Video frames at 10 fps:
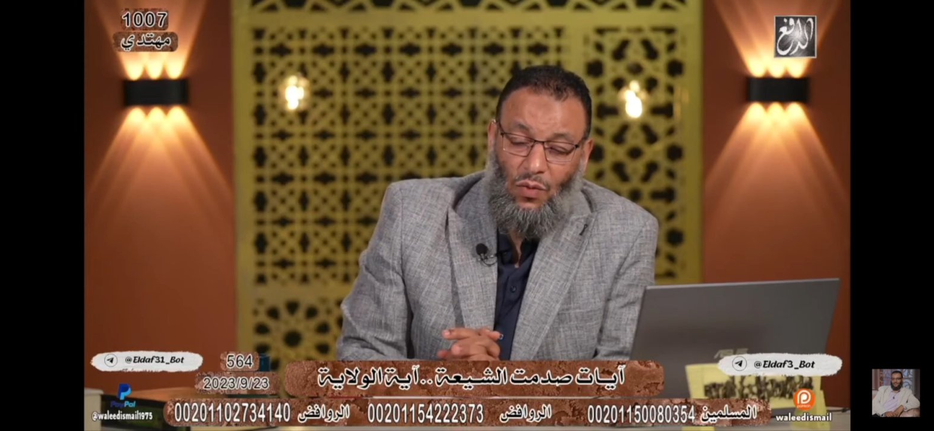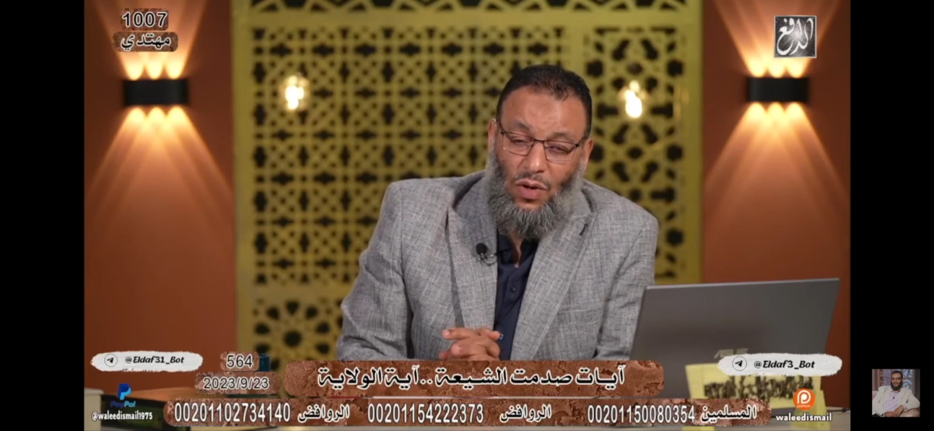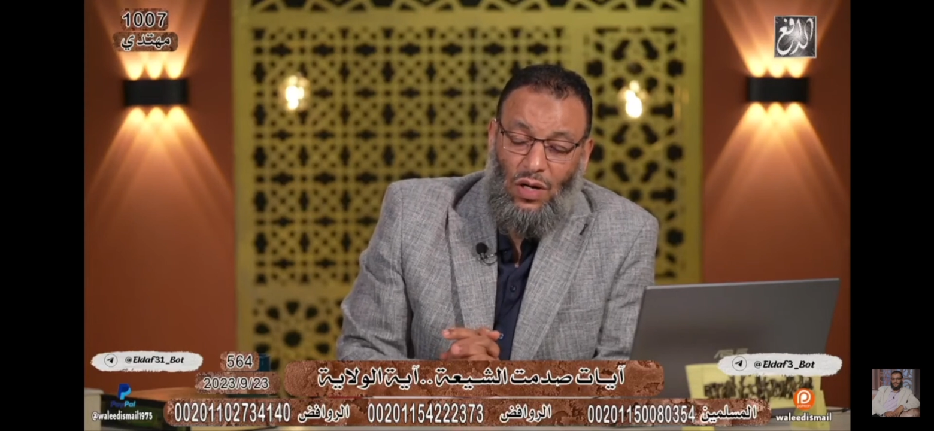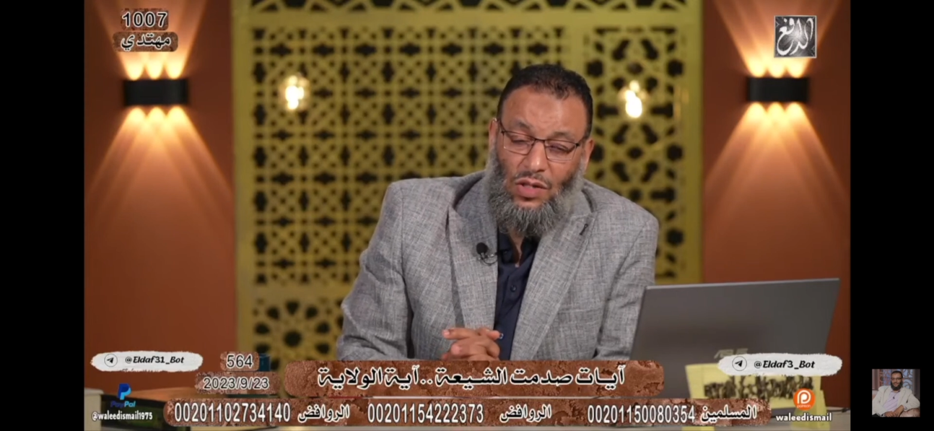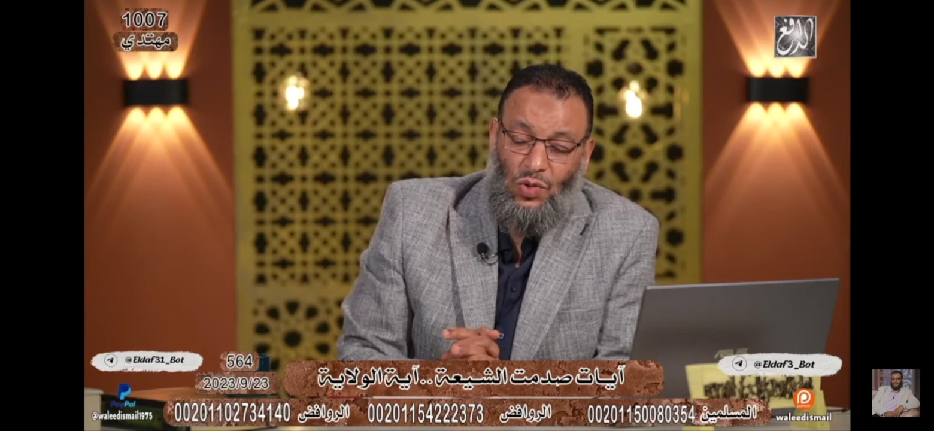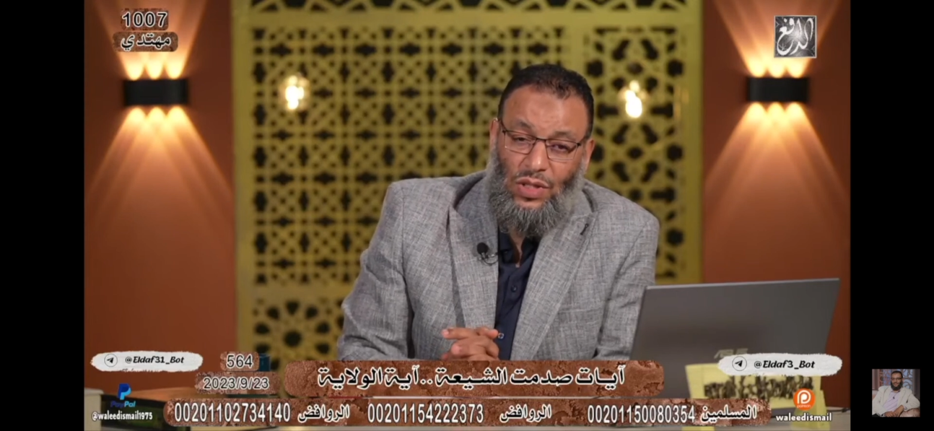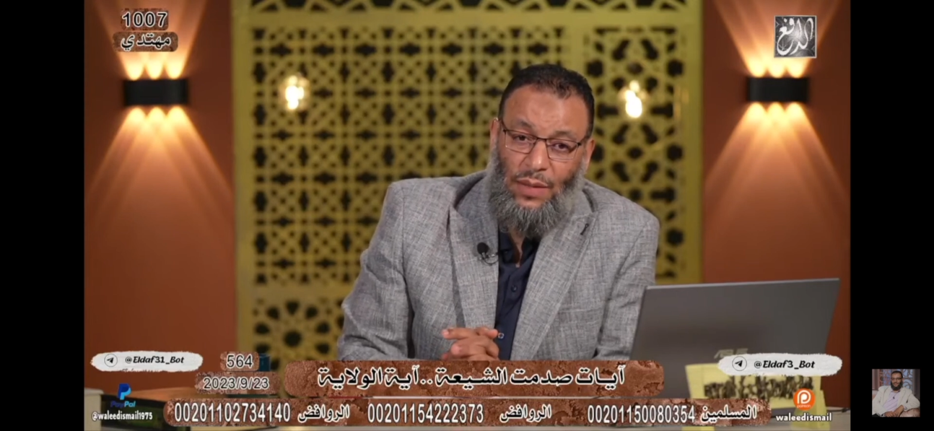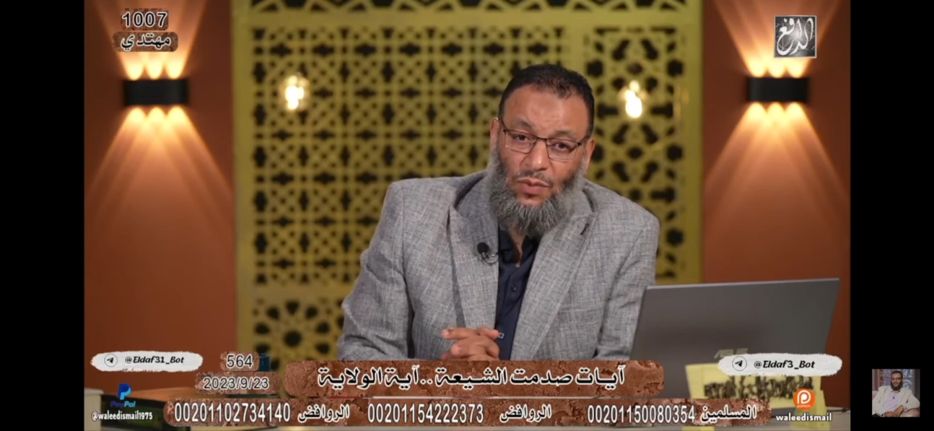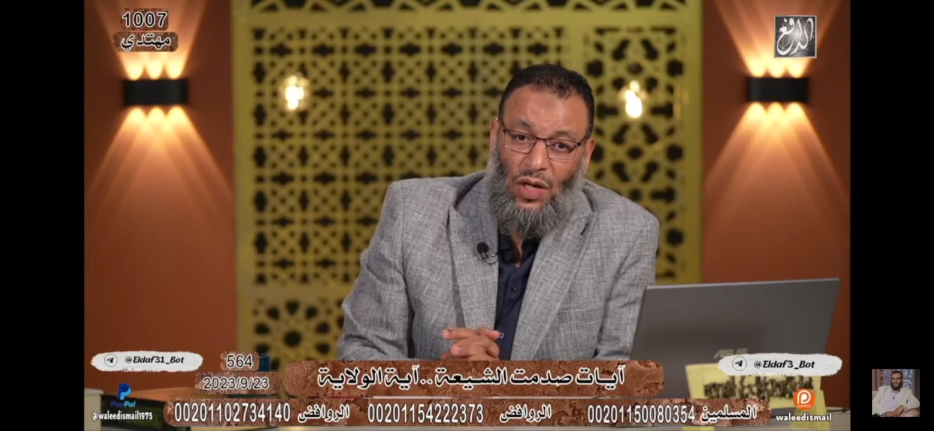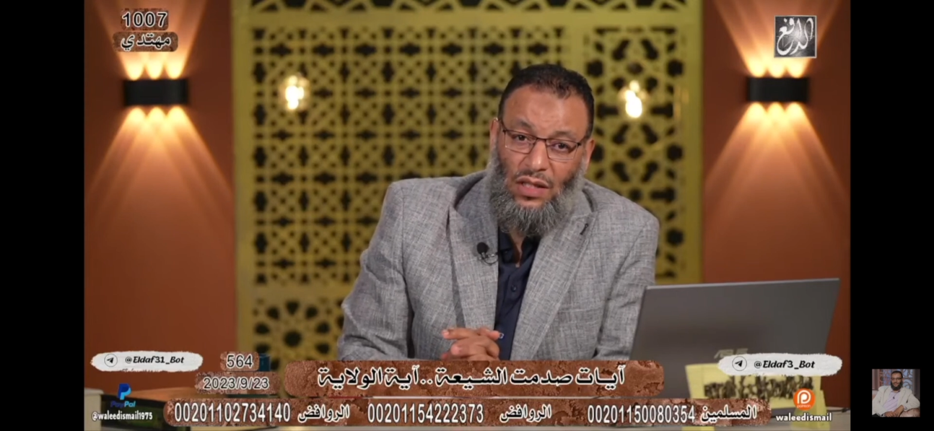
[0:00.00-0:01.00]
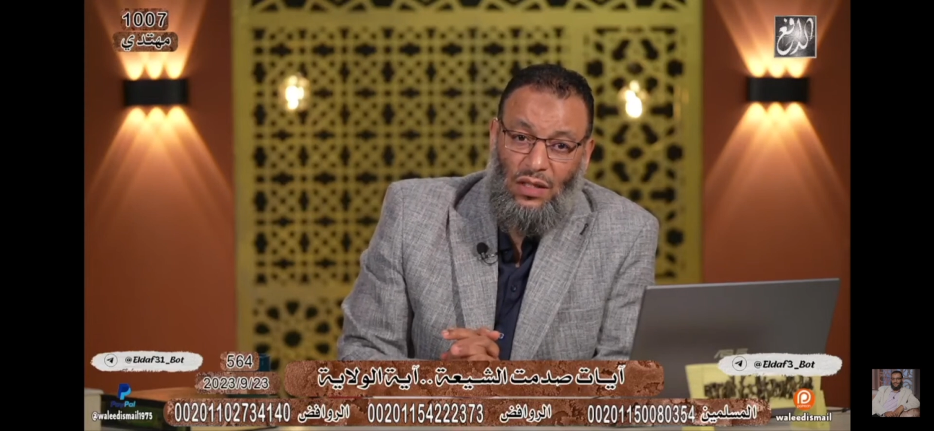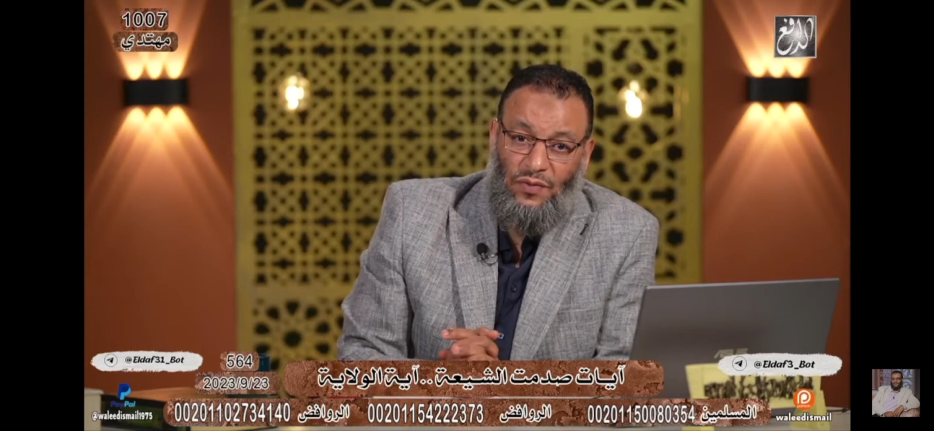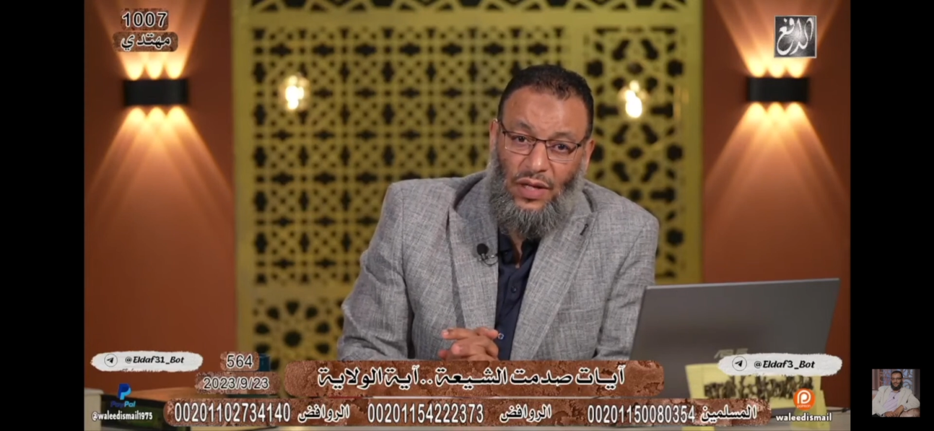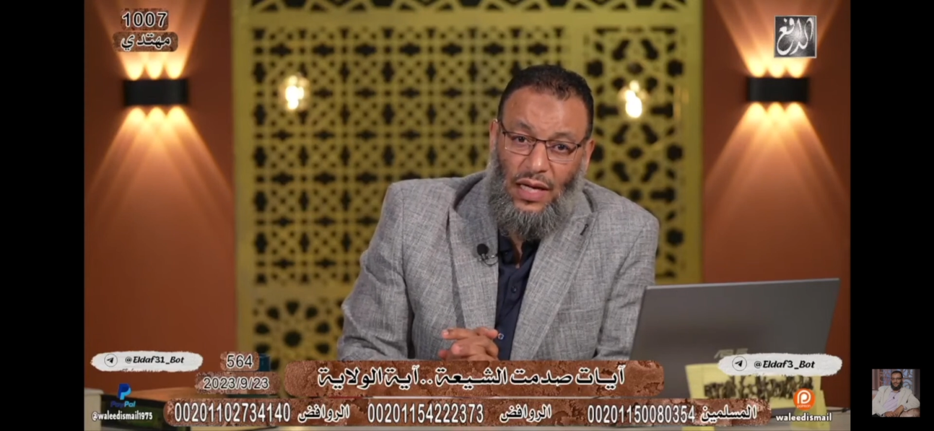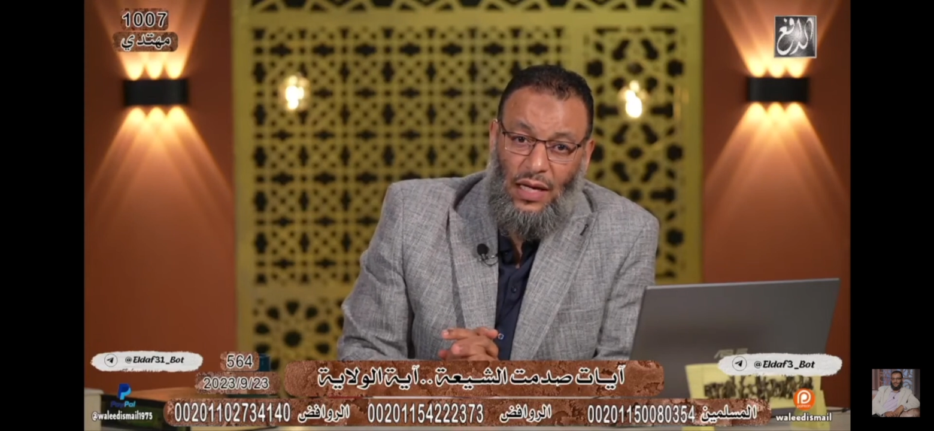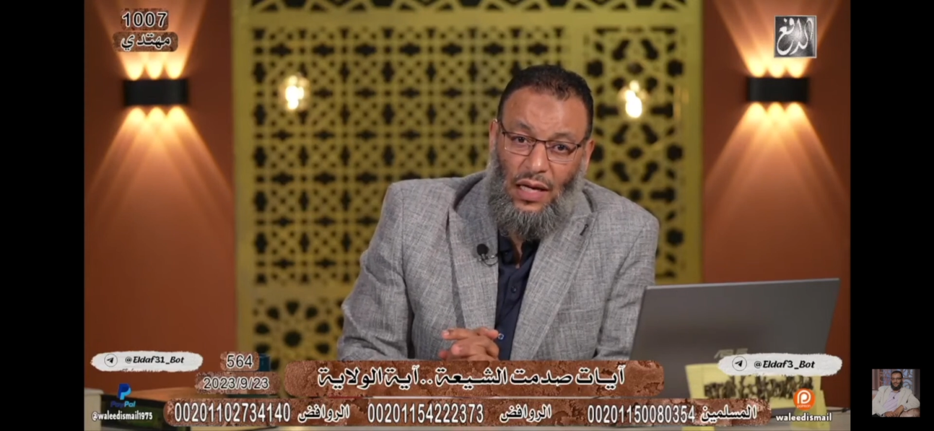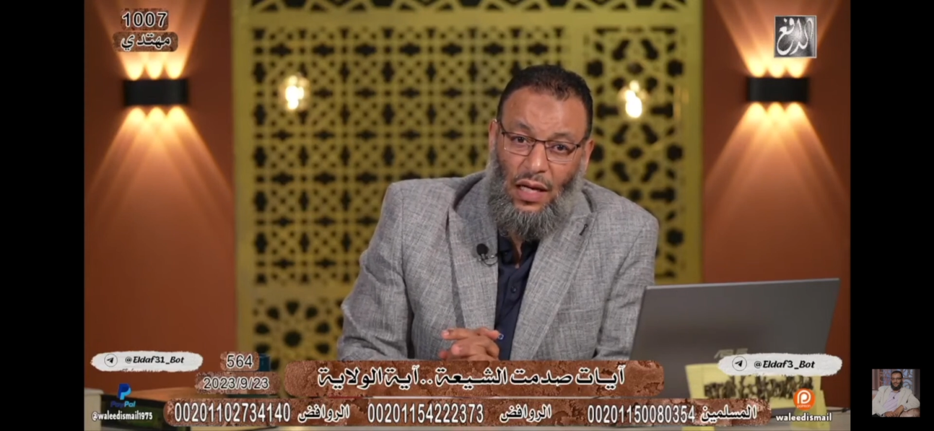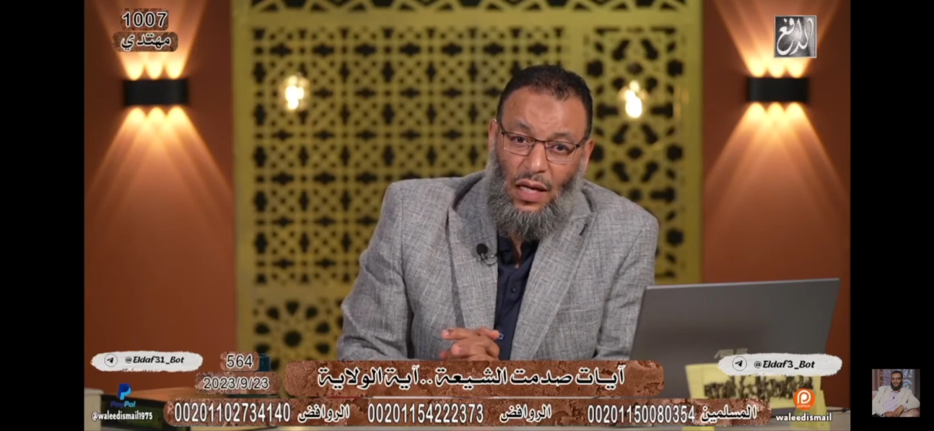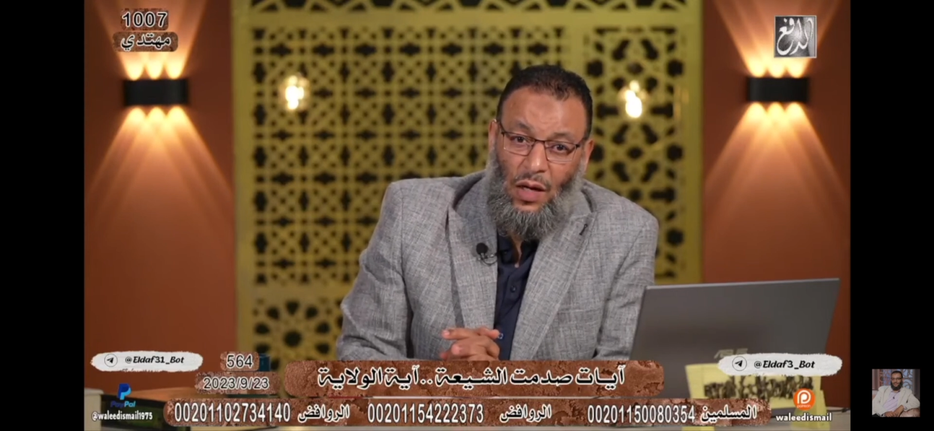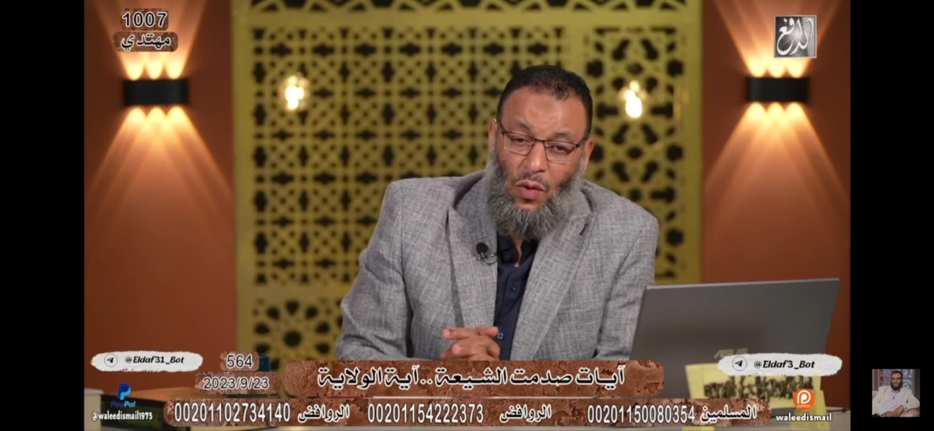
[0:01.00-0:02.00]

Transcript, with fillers: والرسول لم يعظم في الايه